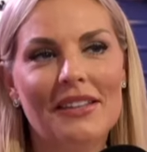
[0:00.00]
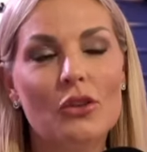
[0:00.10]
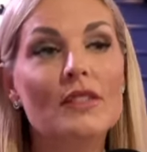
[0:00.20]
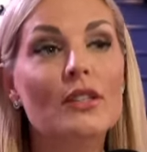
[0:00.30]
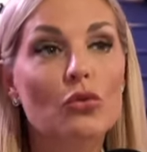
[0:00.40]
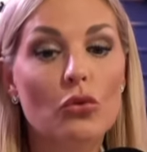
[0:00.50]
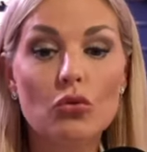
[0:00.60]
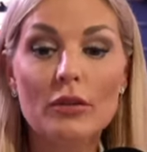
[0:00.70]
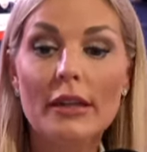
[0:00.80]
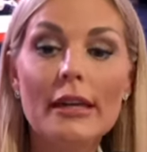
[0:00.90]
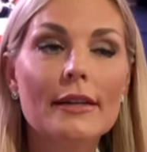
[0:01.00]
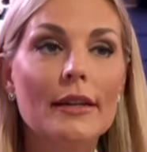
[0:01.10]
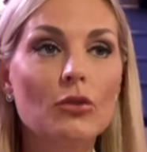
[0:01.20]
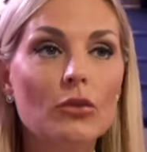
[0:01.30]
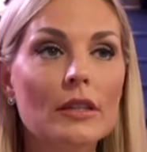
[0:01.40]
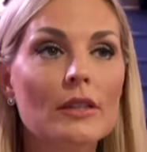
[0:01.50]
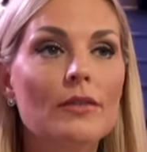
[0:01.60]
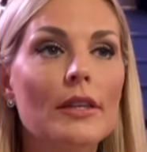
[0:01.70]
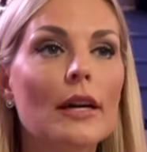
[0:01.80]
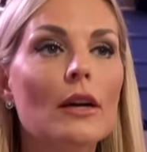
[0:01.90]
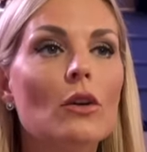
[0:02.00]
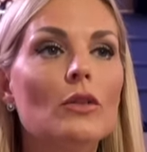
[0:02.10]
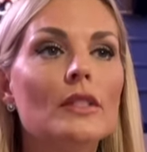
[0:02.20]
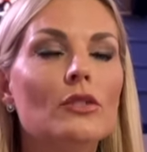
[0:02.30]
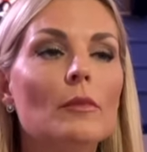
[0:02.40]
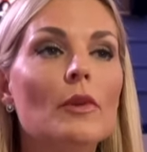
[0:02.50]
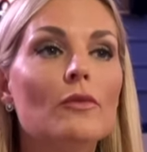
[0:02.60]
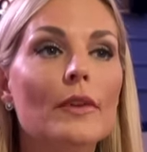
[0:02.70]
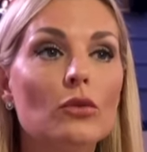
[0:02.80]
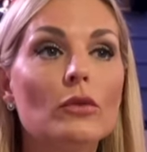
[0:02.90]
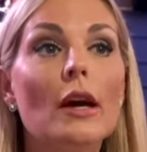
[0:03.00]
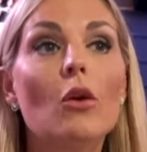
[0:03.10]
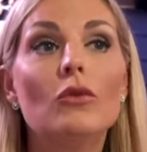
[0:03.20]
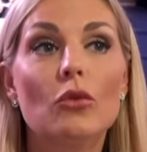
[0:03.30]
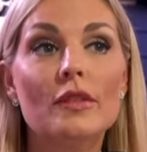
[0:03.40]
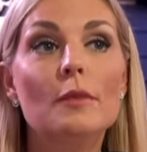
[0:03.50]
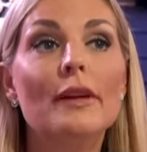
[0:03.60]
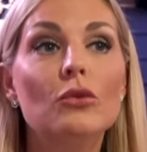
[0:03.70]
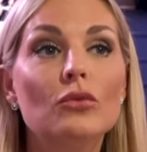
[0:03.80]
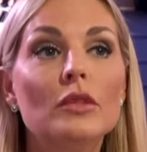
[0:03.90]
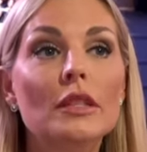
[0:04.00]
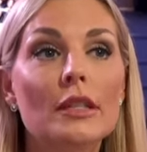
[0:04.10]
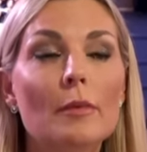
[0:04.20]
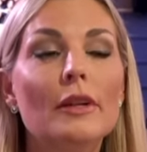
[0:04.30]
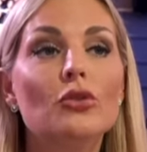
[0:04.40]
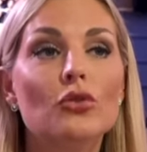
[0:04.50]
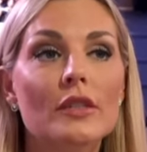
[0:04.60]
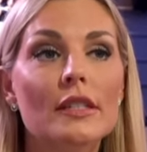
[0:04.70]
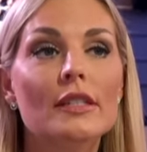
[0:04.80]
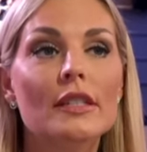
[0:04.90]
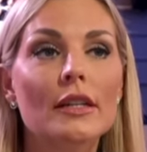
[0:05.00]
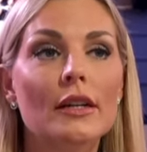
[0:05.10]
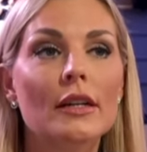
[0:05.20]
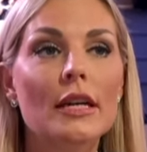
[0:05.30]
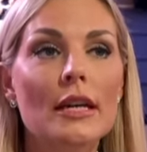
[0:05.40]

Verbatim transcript: Non, c'est surtout, tu as quelqu'un d'autre qui vient en disant, mais en fait, on ne on, on s'est pas tout dit, il y a plein de choses à se dire.